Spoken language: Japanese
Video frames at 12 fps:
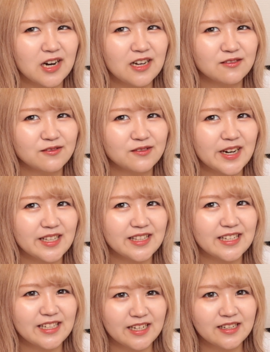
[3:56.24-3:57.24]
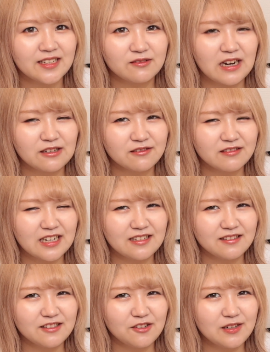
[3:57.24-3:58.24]
ランフラン的な、
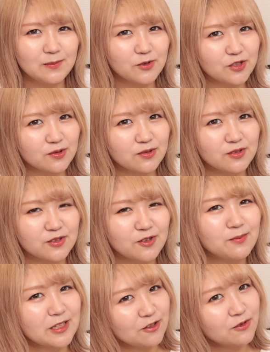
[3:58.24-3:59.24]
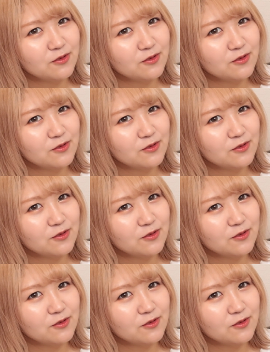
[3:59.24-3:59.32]
フランフランよりもちょっと強め